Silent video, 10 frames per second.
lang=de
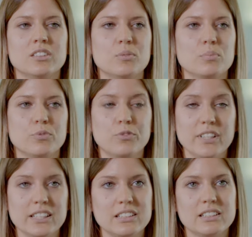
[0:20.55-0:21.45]
ähm,
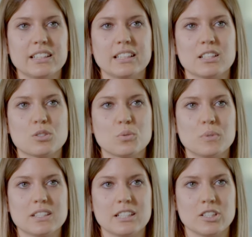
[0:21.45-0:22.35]
viel den
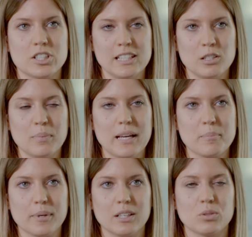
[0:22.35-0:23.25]
Azubis in der Stelle
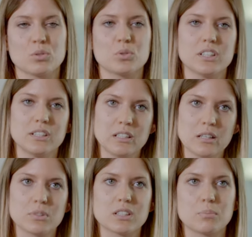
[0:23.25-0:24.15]
beibringen und durch den
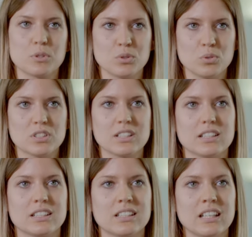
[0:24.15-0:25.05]
innerbetrieblichen
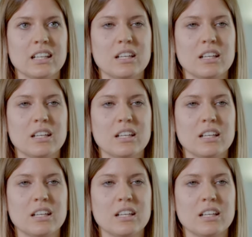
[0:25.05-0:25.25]
Unterricht